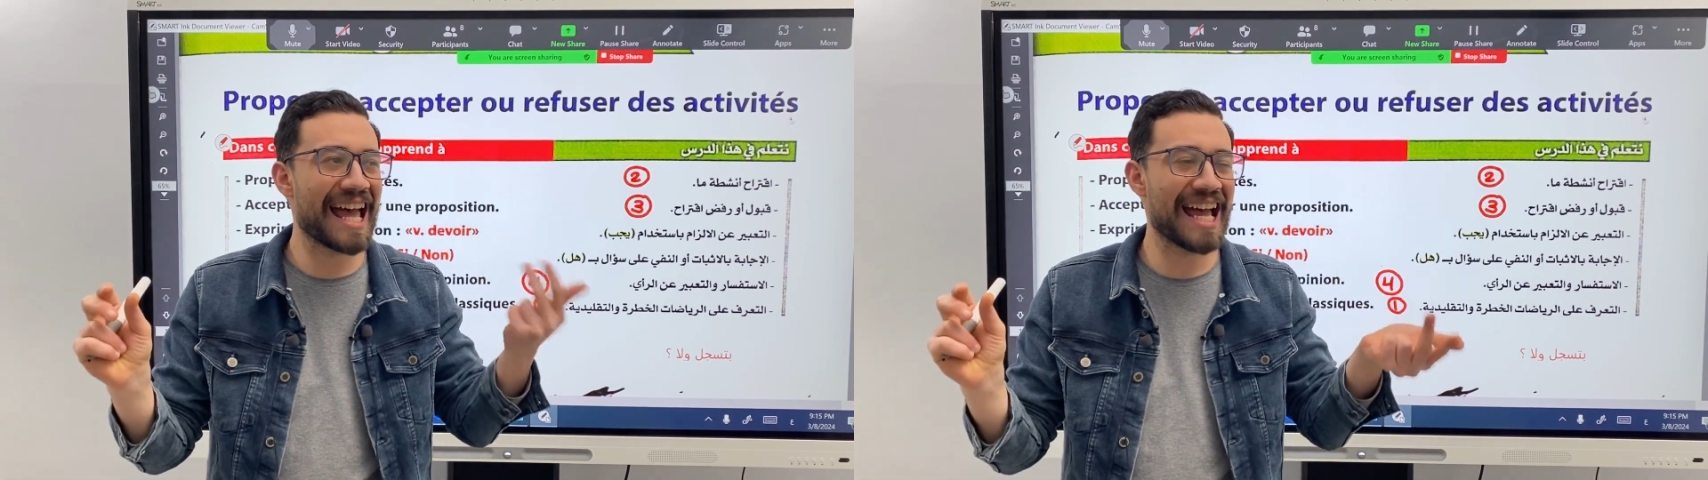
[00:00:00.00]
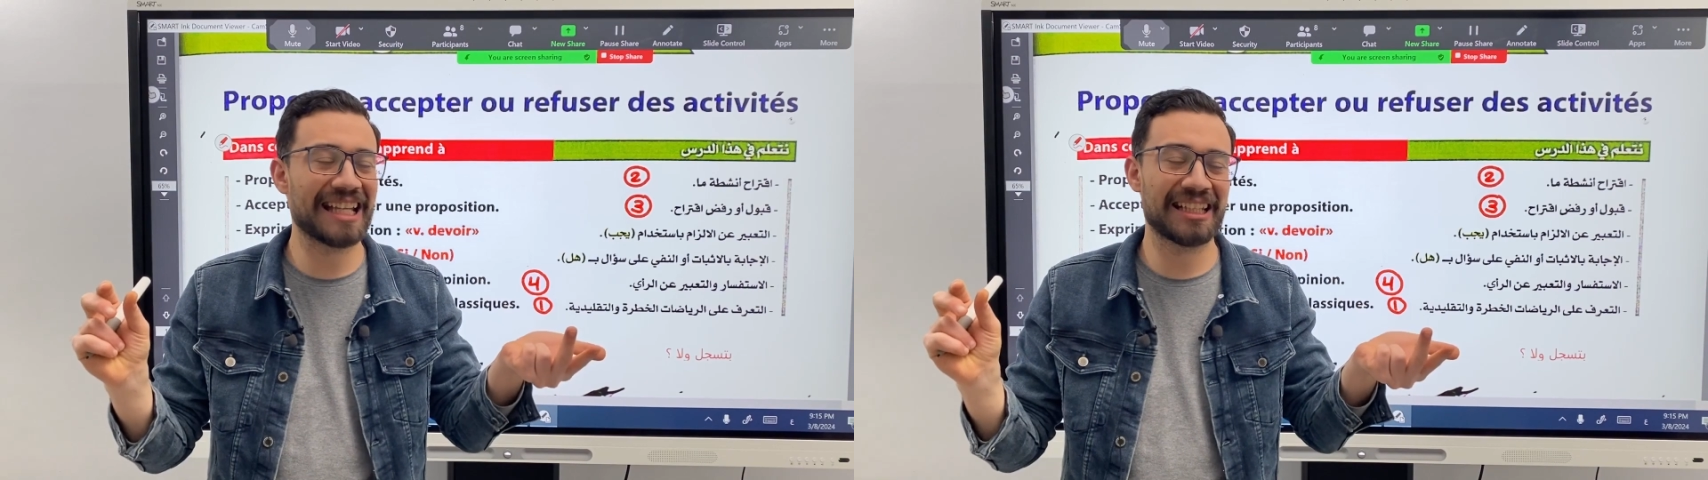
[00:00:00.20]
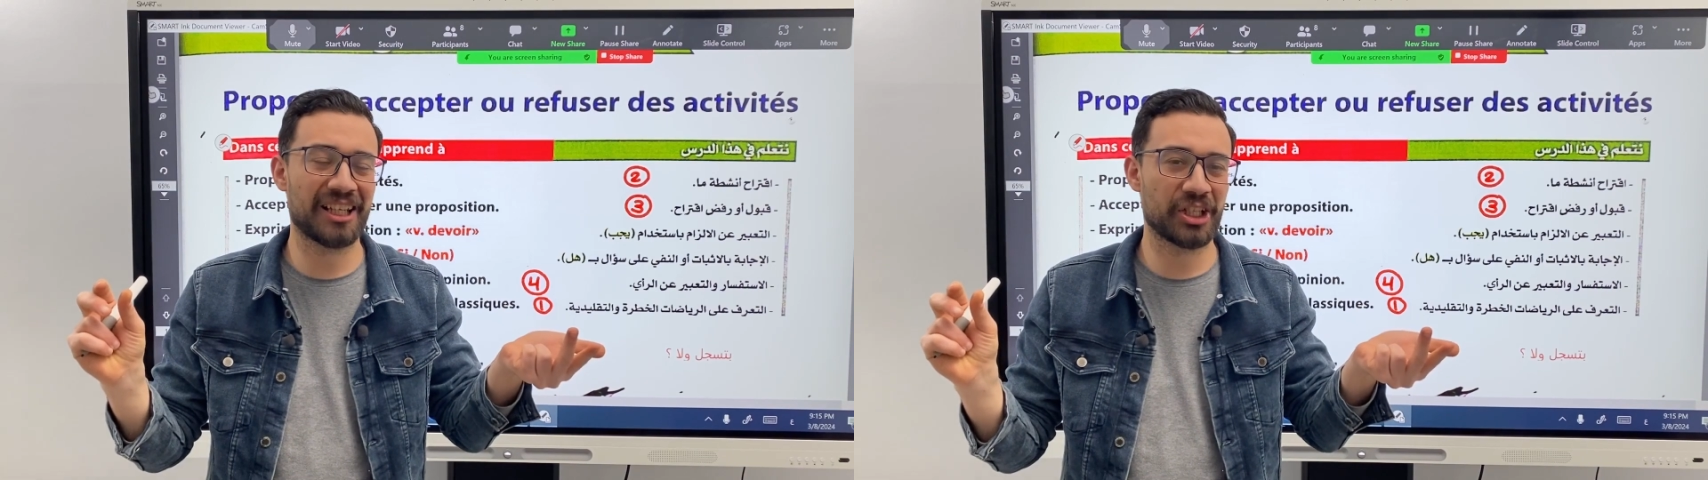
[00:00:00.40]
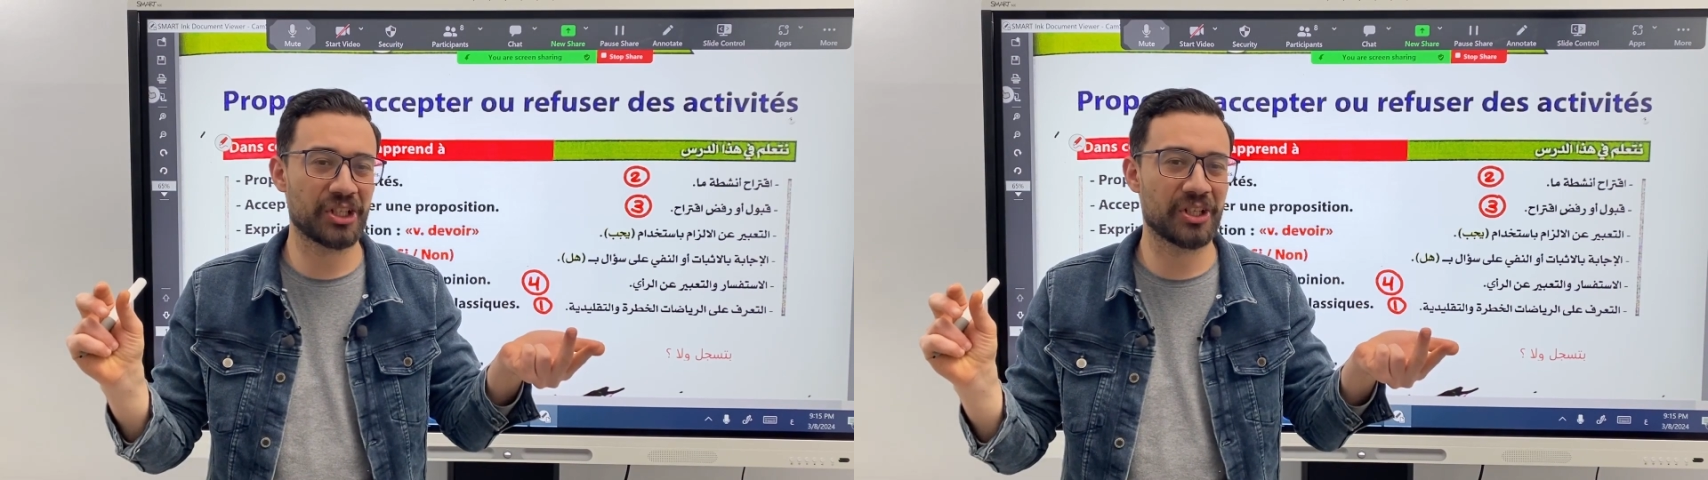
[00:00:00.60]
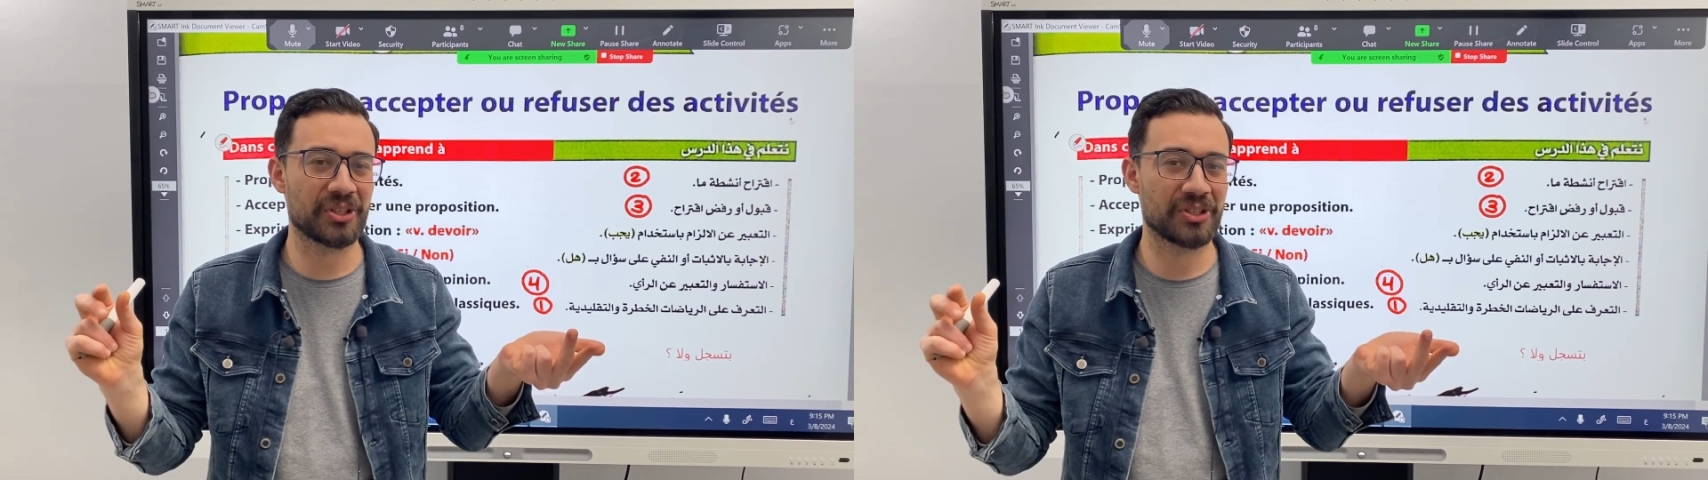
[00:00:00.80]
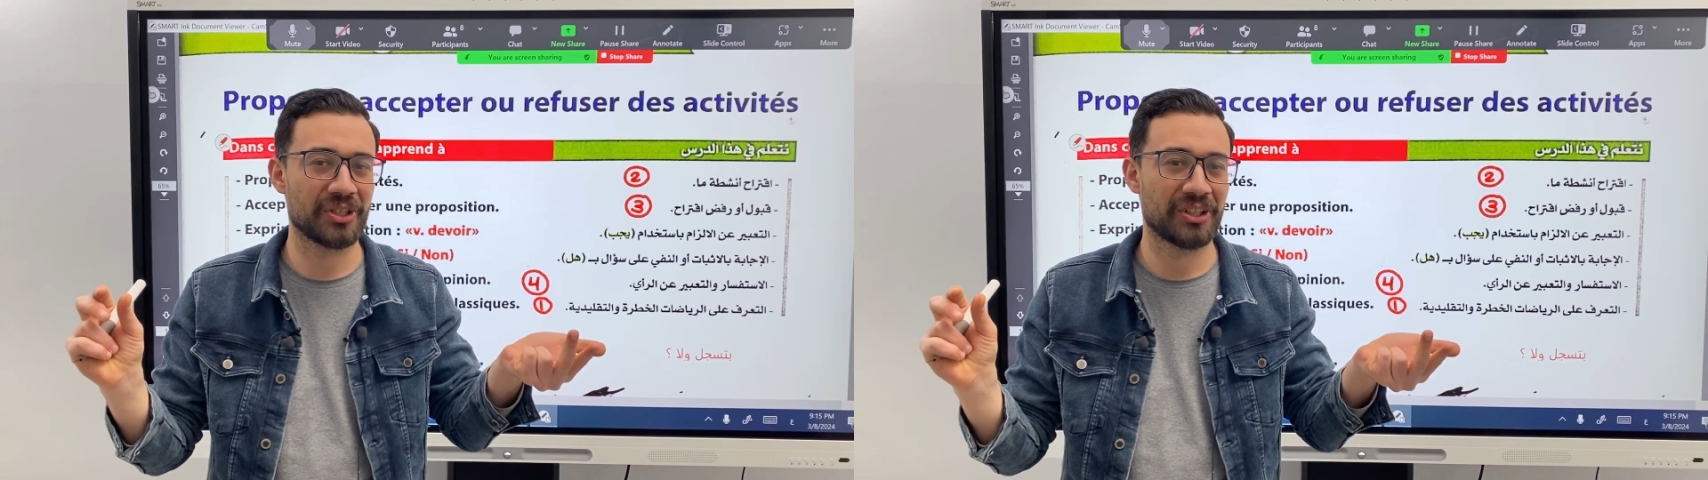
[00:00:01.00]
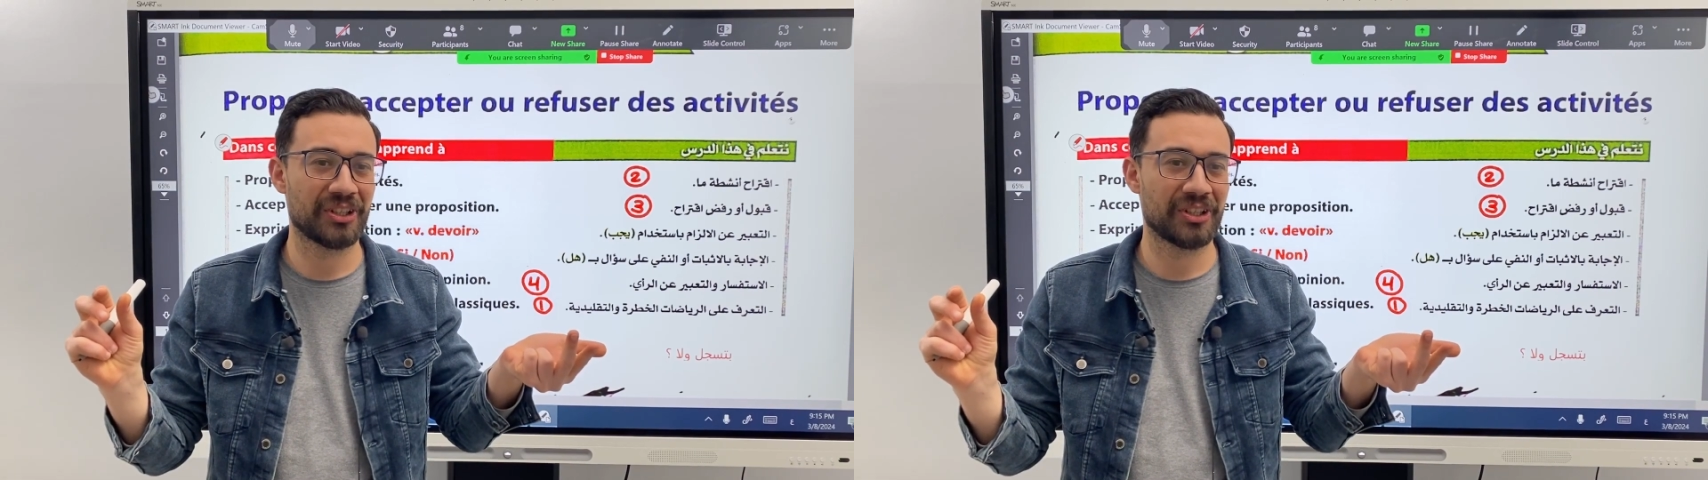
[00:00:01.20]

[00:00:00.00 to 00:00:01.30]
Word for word: احد الاشخاص